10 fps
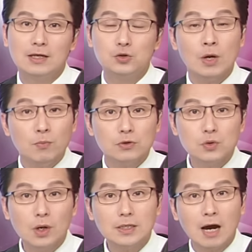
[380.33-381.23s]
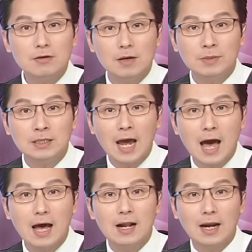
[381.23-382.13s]
宣布说要任命
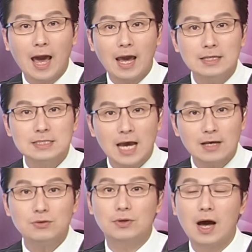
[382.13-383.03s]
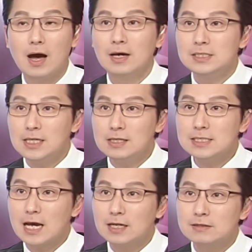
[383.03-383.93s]
他来参与啊现
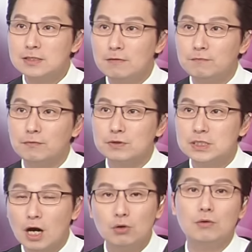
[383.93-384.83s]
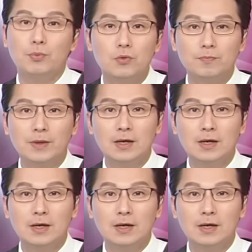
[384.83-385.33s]
在的政府效率部，